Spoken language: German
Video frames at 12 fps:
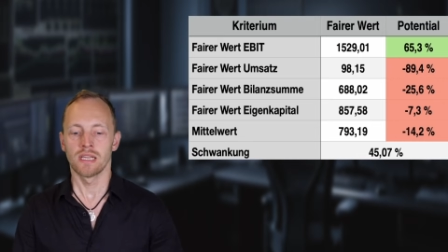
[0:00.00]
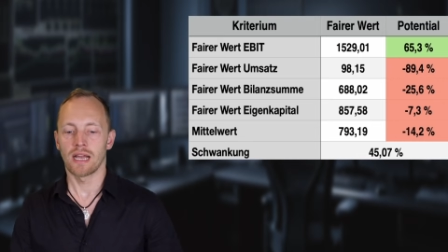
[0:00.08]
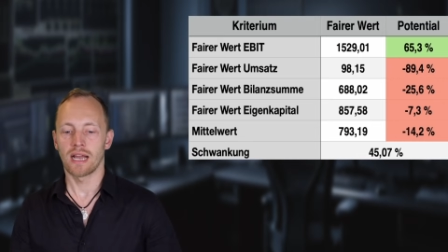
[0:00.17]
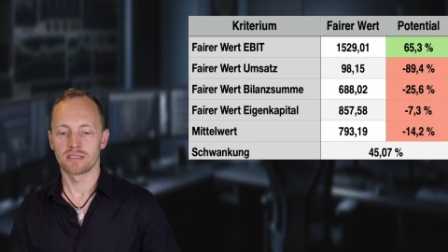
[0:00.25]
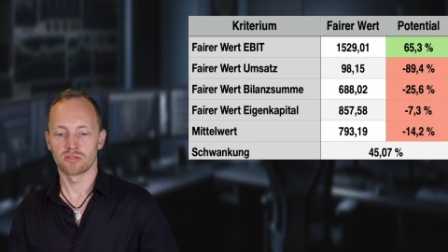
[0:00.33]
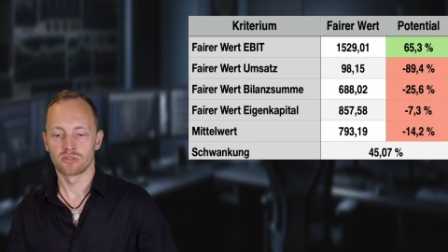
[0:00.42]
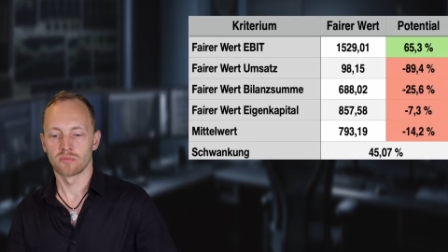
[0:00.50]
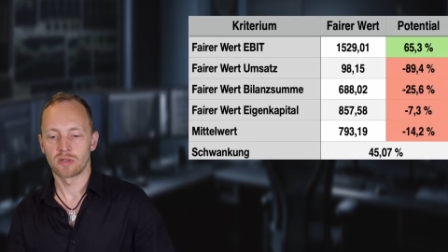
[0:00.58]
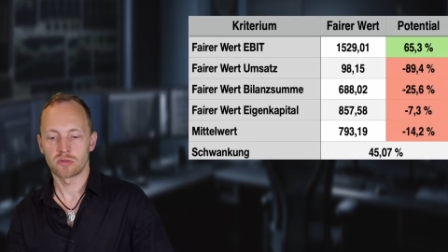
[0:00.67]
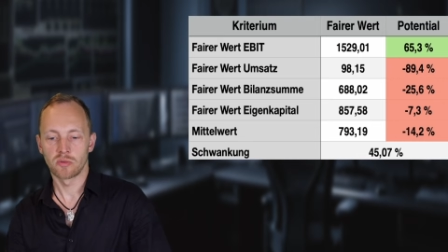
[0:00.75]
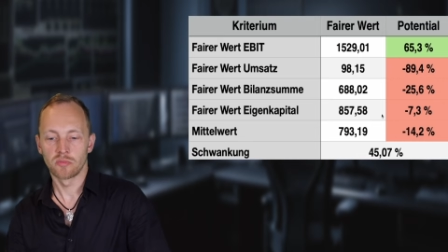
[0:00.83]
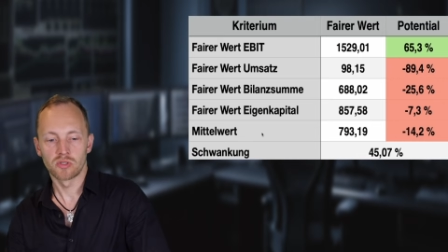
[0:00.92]
also zum
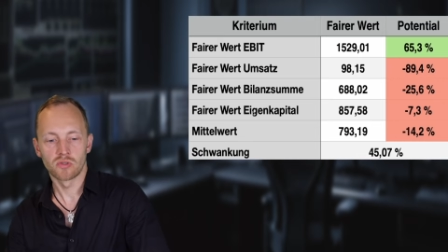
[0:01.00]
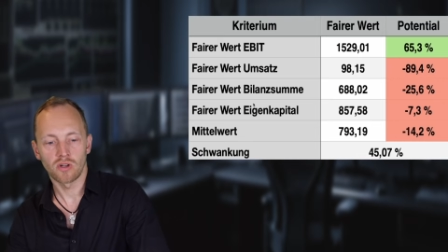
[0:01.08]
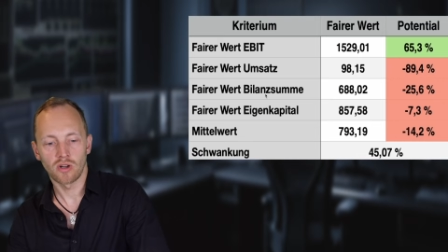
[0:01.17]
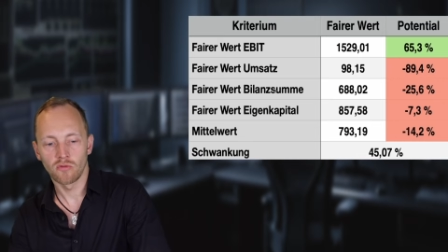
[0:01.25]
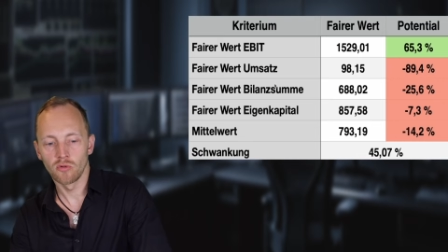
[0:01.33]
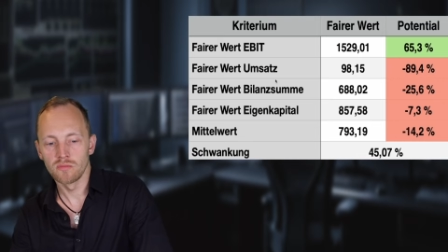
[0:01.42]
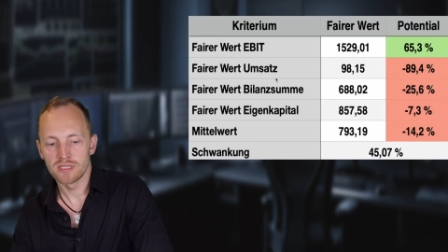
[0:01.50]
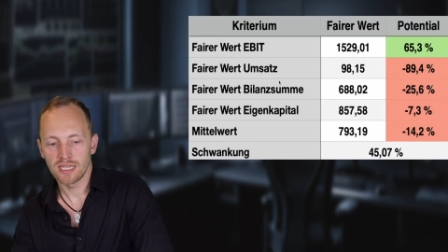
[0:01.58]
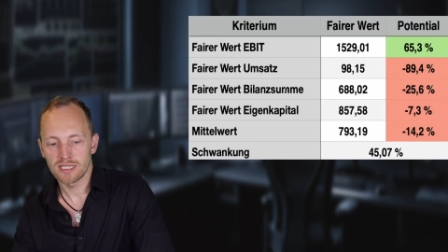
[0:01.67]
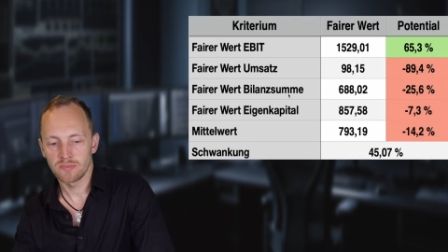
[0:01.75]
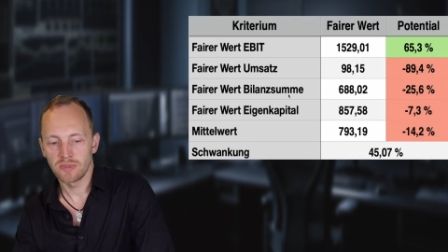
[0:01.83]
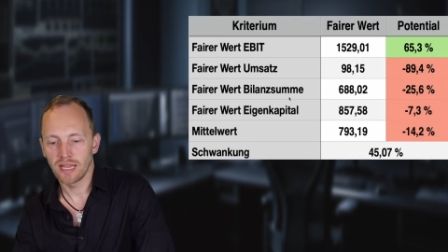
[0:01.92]
Beispiel in Bezug auf
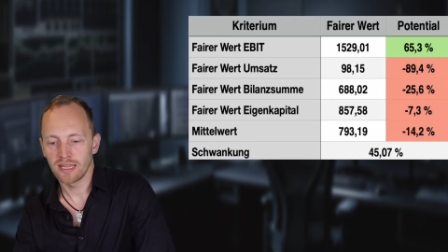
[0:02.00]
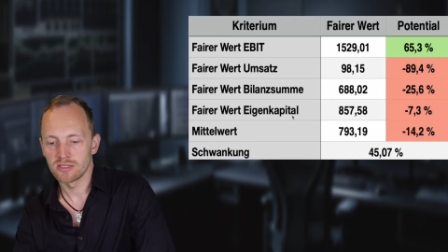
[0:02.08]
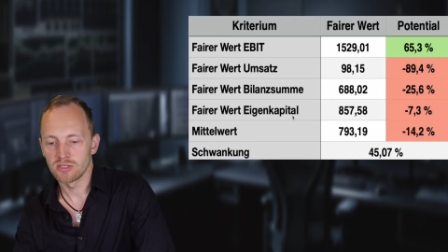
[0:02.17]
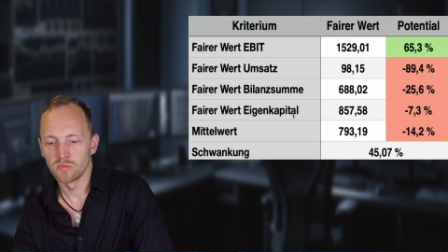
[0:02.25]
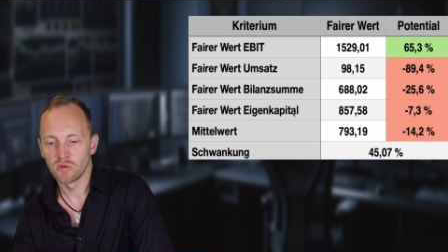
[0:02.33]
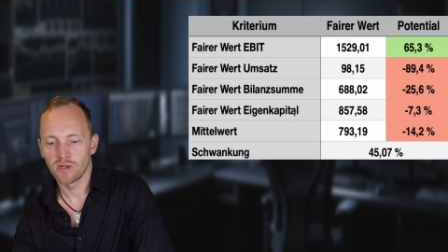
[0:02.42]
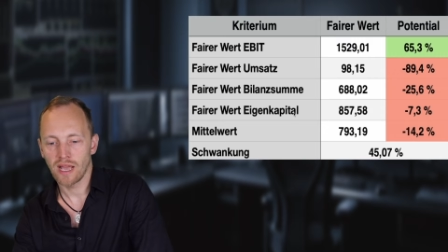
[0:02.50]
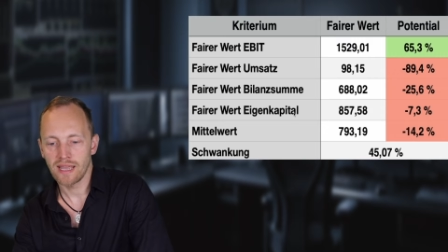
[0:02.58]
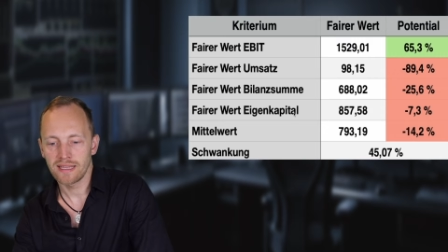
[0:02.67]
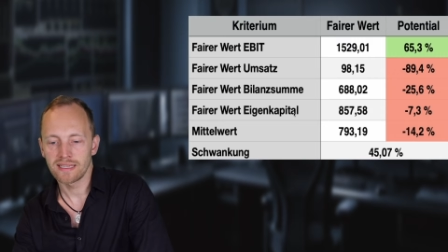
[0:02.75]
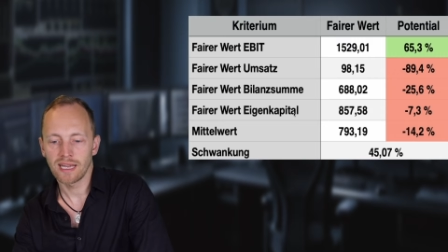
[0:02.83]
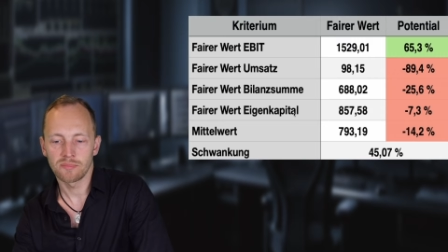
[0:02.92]
Umsatz, Bilanzsumme oder
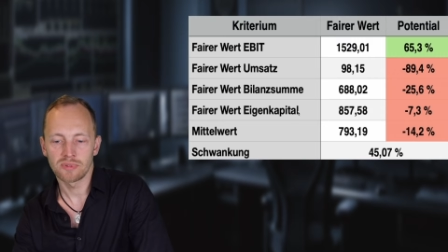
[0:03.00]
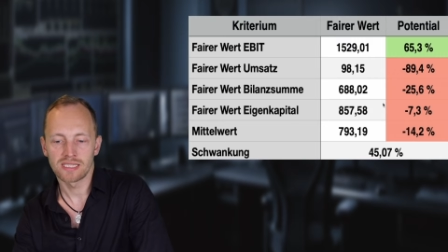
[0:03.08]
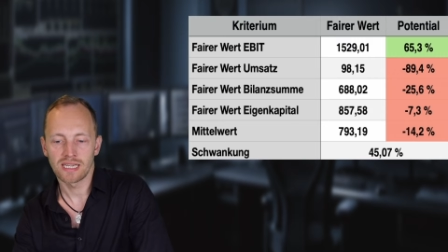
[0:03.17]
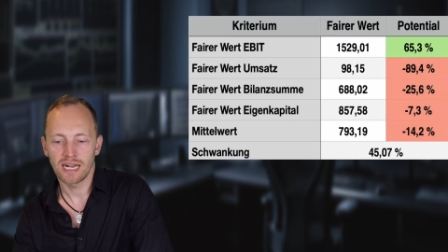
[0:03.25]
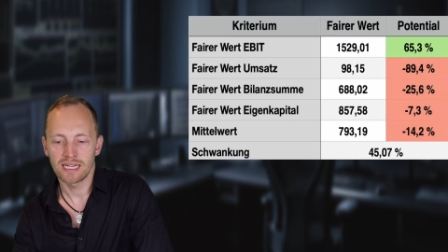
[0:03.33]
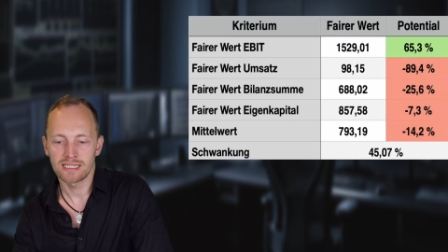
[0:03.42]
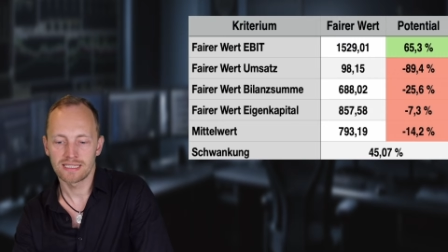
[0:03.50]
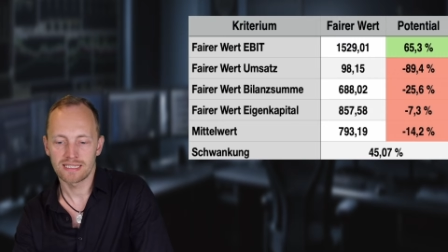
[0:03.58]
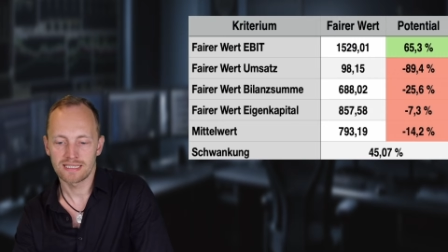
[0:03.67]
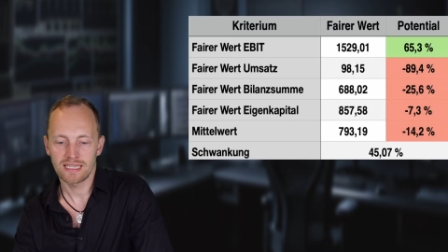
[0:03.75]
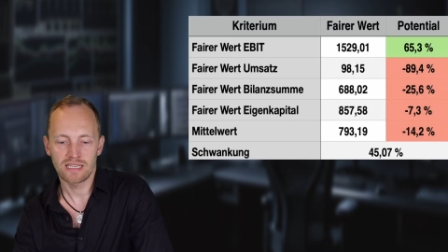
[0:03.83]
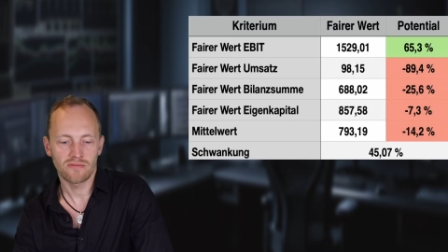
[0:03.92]
Eigenkapital, da
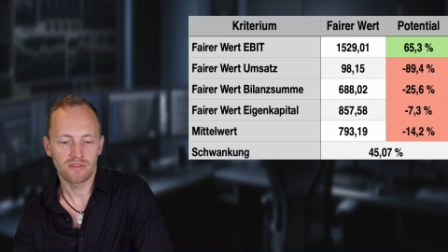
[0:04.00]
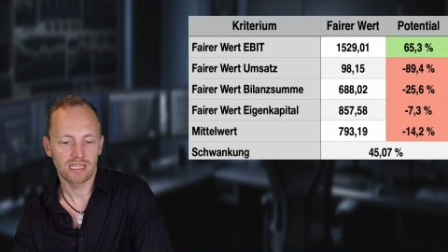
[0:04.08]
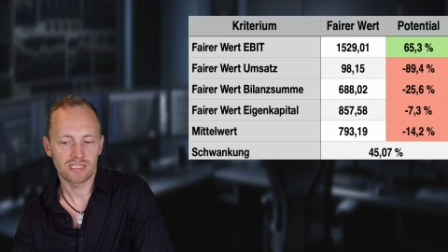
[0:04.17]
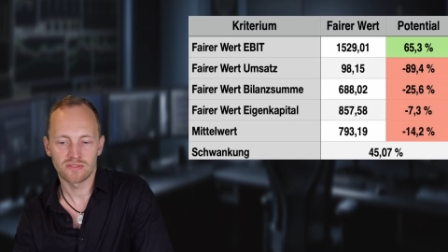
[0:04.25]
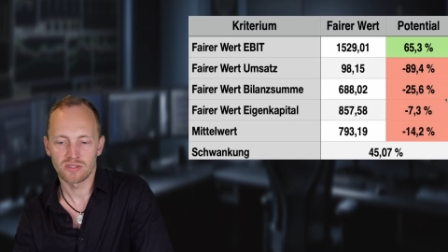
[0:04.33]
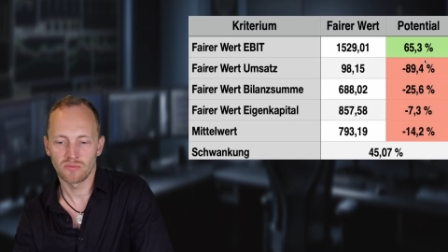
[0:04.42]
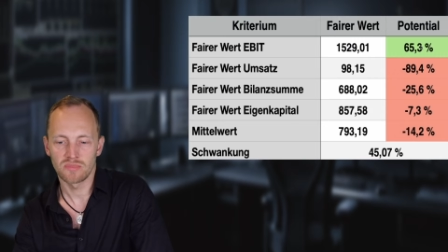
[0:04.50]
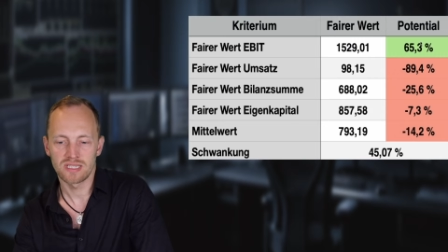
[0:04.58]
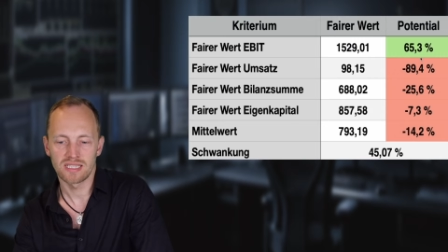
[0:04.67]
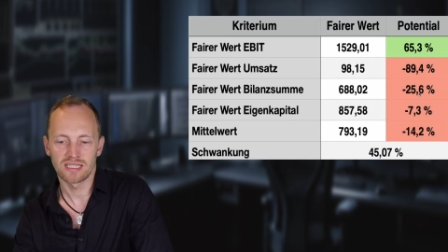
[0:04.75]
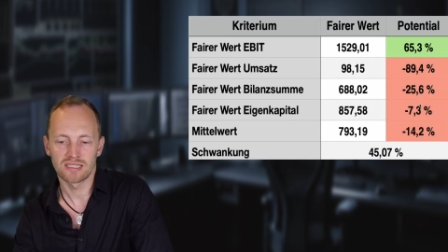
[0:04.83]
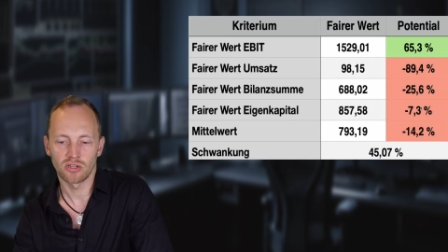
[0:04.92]
sehen wir, dass wir so ein
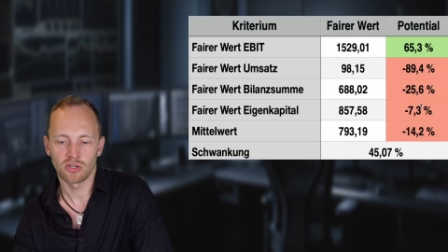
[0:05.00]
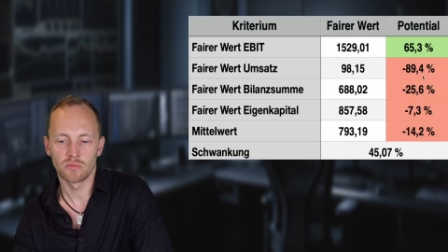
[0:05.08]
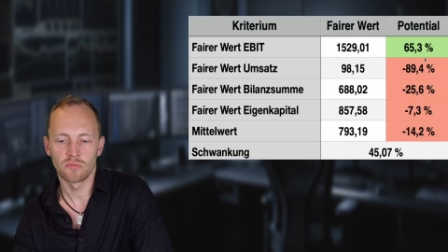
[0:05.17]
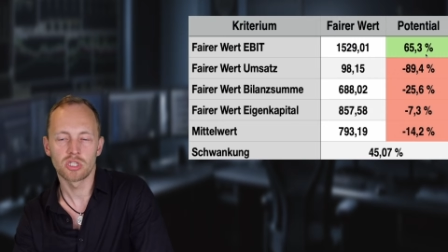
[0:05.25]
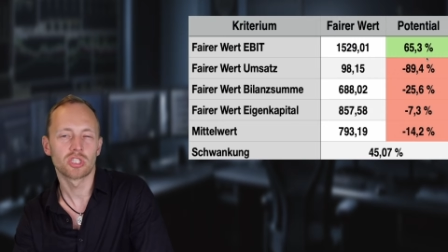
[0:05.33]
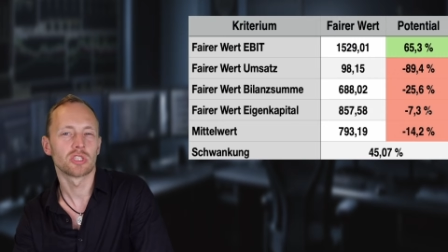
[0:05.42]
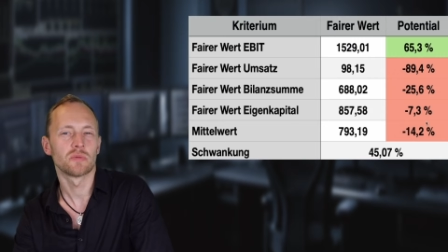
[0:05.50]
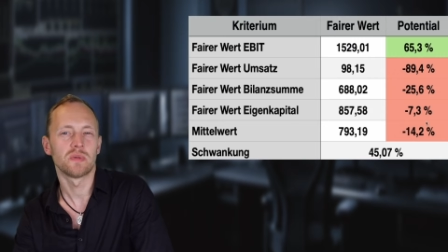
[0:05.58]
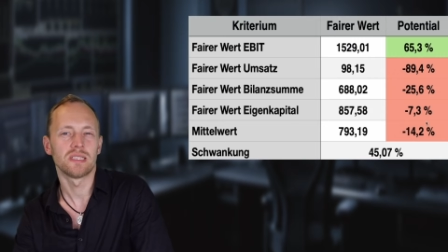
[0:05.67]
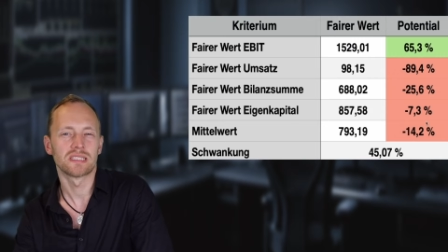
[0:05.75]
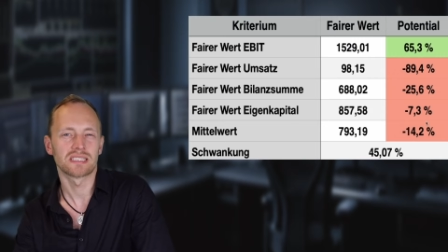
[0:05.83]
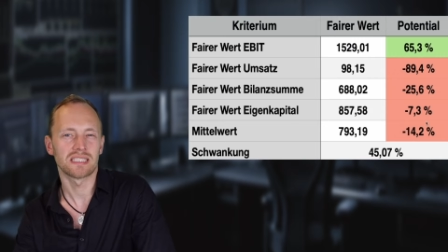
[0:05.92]
bisschen so ein gemischtes
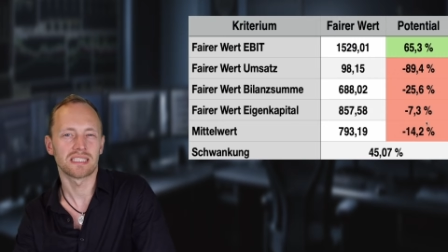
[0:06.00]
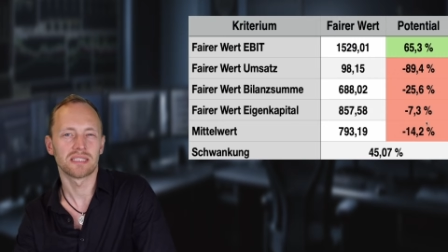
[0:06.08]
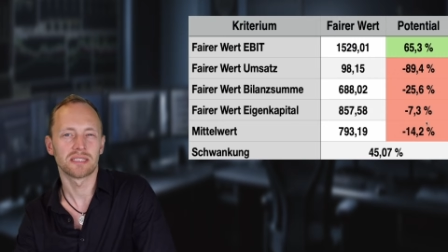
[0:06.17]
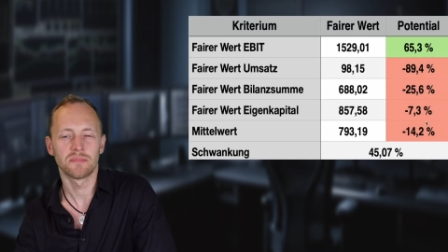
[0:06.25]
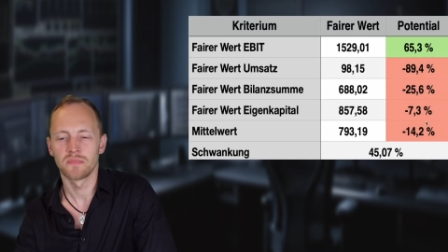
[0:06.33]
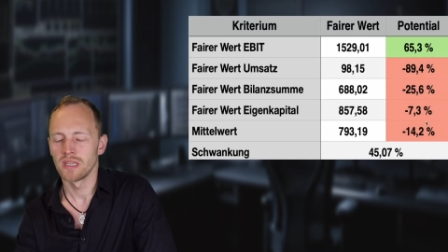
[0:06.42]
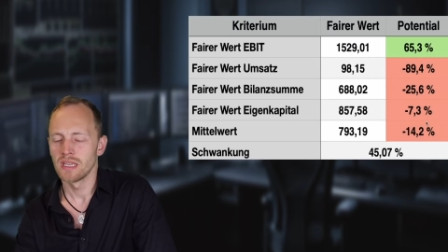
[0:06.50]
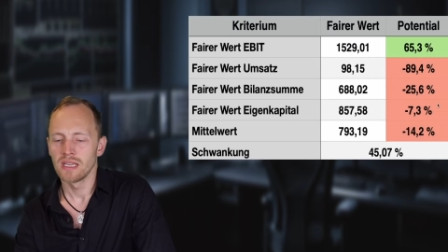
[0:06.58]
Bild kriegen. Ne?